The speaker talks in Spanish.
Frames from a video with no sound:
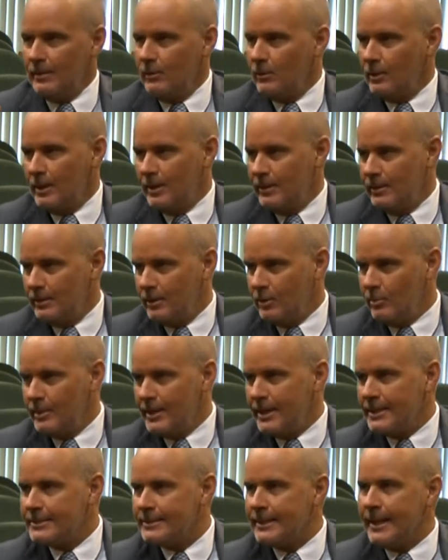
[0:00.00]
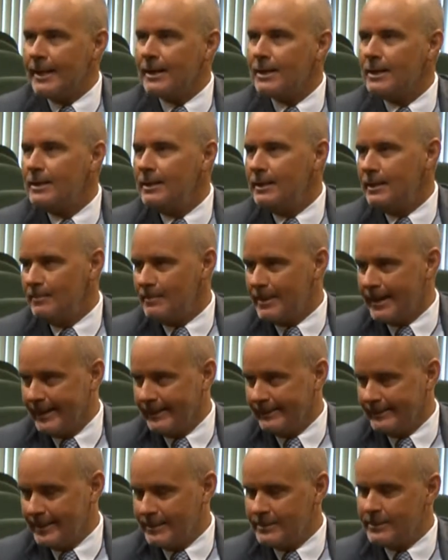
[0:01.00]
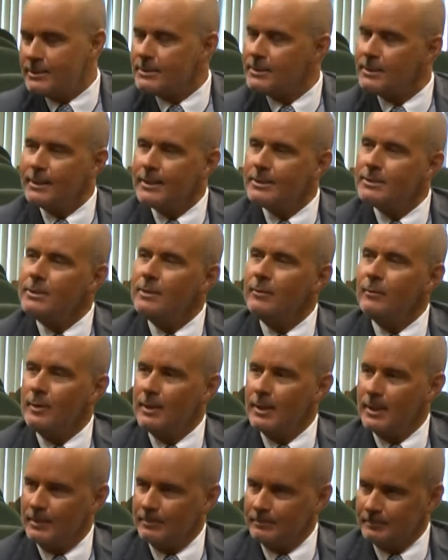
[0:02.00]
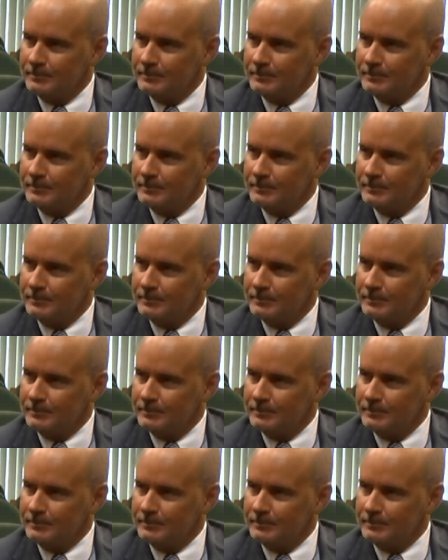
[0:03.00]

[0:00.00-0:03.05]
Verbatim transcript: lo que denomináis early market access. ¿Qué significa?